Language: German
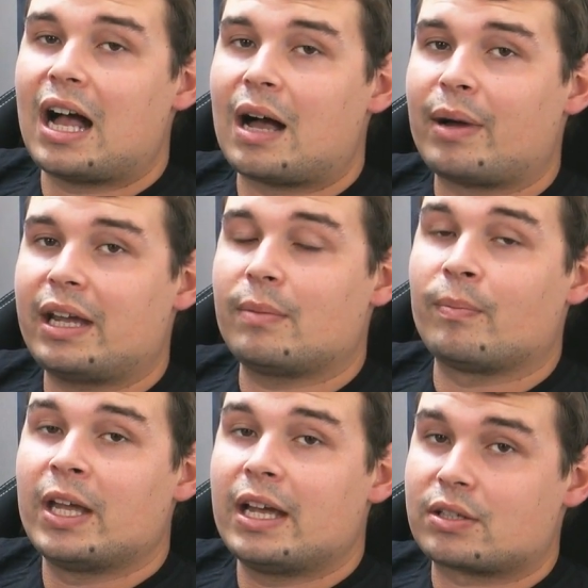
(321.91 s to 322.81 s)
aber
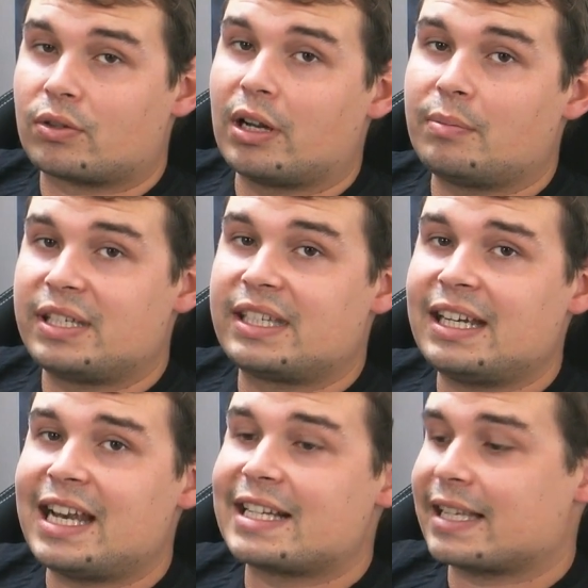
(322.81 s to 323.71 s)
eben es soll ein
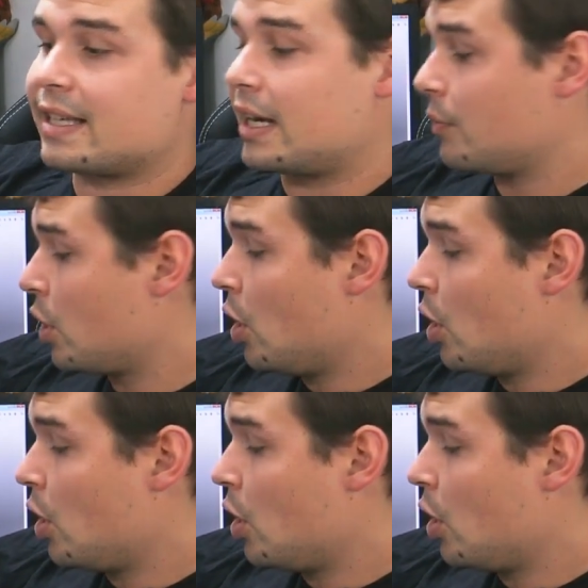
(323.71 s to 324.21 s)
bisschen leiser sein.